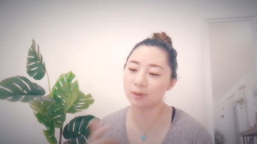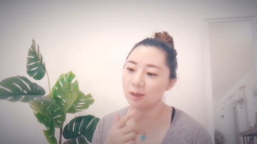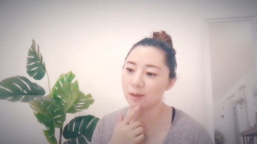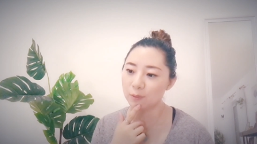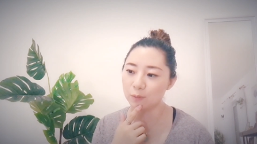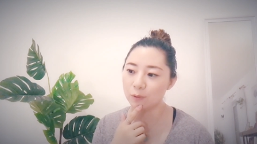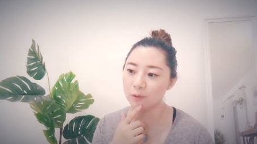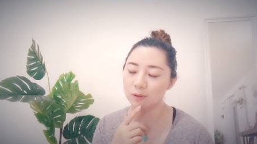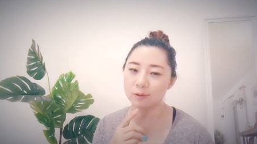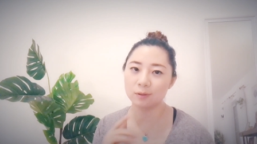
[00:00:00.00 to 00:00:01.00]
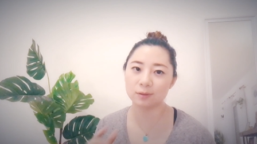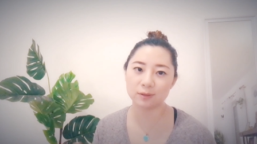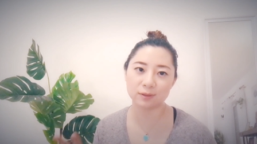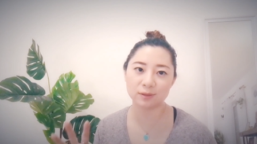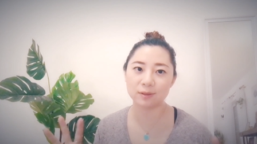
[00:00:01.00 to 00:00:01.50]
啊，我
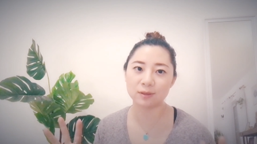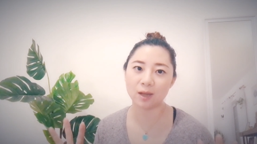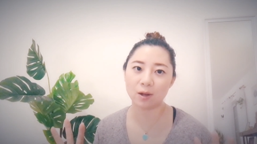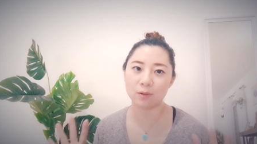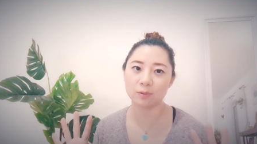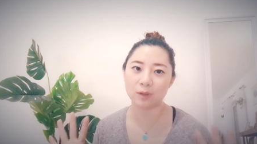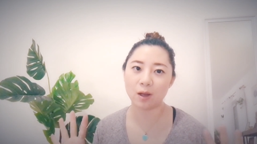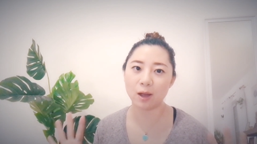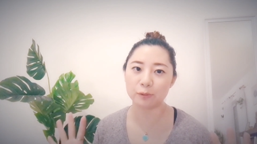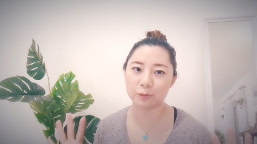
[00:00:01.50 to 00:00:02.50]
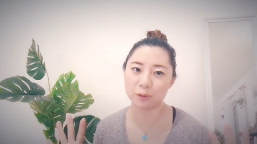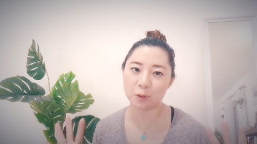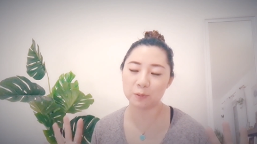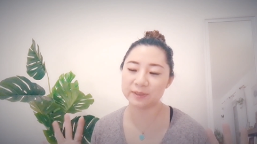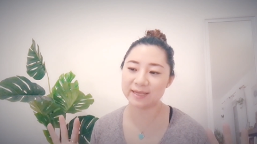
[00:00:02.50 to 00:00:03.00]
脑脑海中
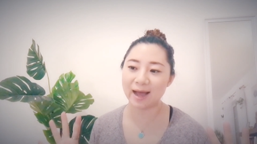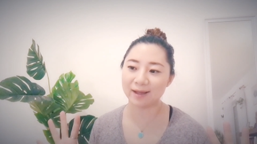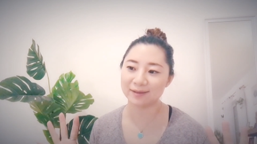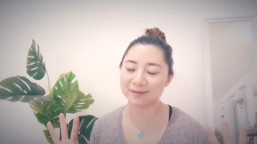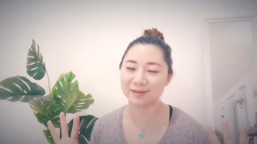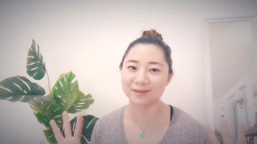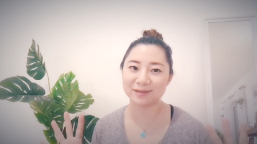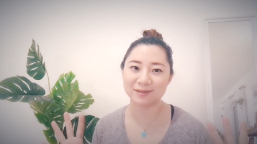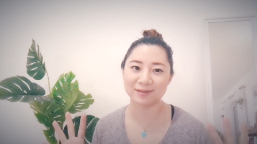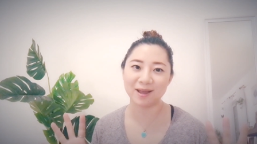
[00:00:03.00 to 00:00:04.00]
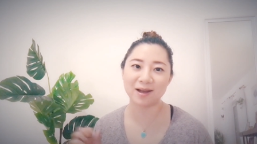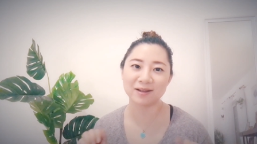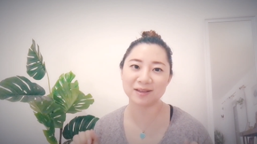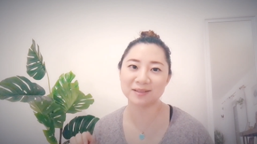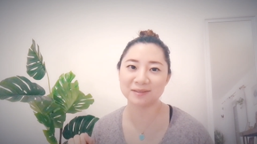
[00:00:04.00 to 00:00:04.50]
构架的这个质
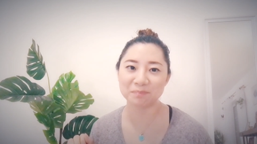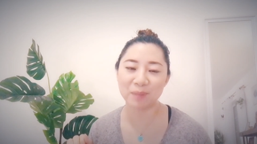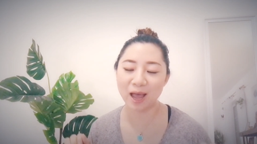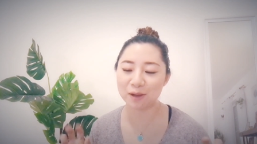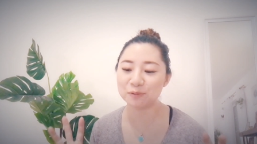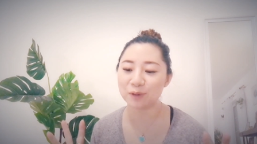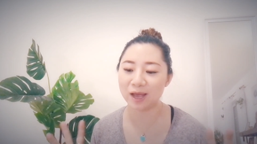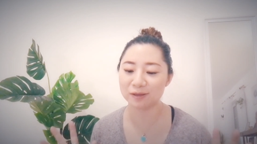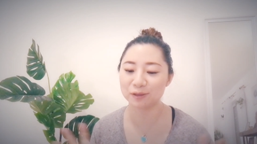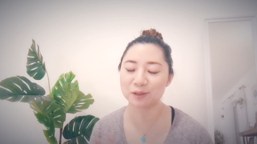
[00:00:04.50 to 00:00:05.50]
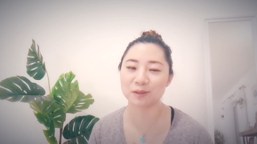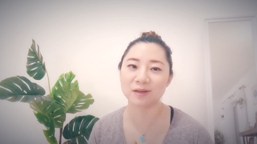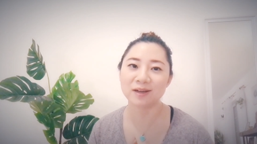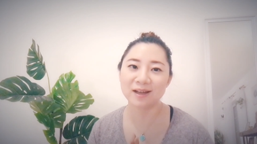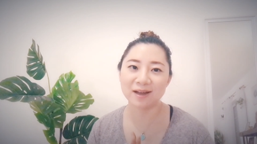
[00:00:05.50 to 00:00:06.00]
量跟拍出来的是